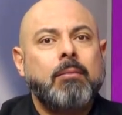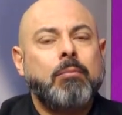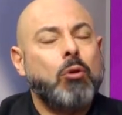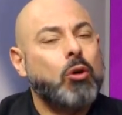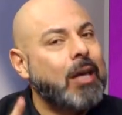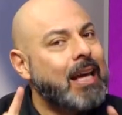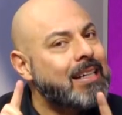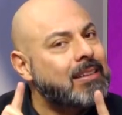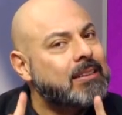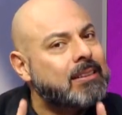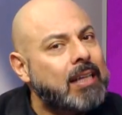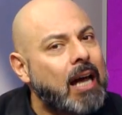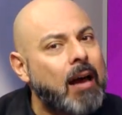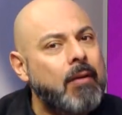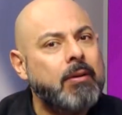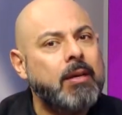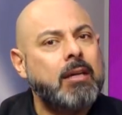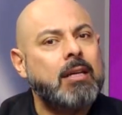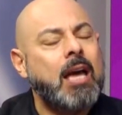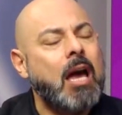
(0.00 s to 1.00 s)
porque Él
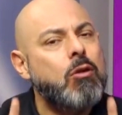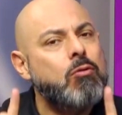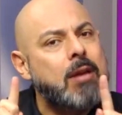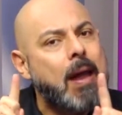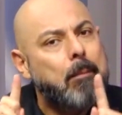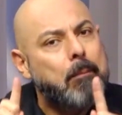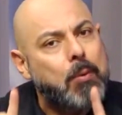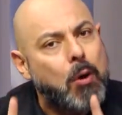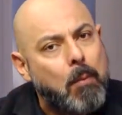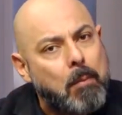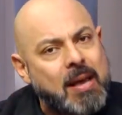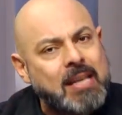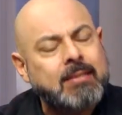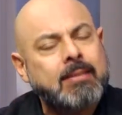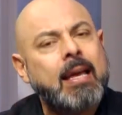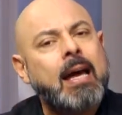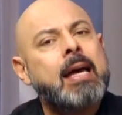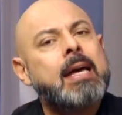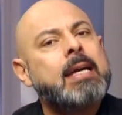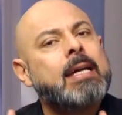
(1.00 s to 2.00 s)
sabe que hay una
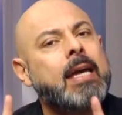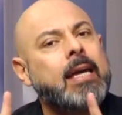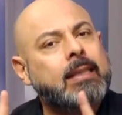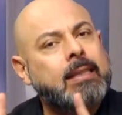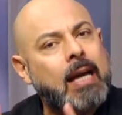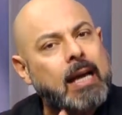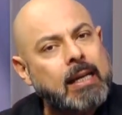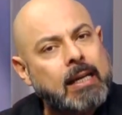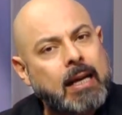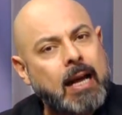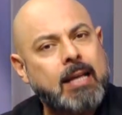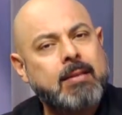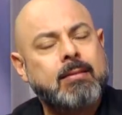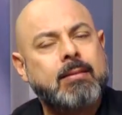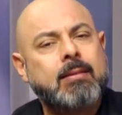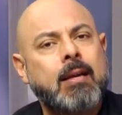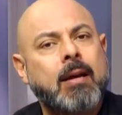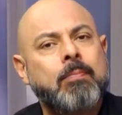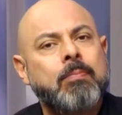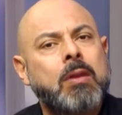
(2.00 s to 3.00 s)
promesa que te
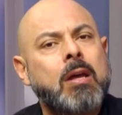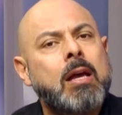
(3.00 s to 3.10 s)
alcanza.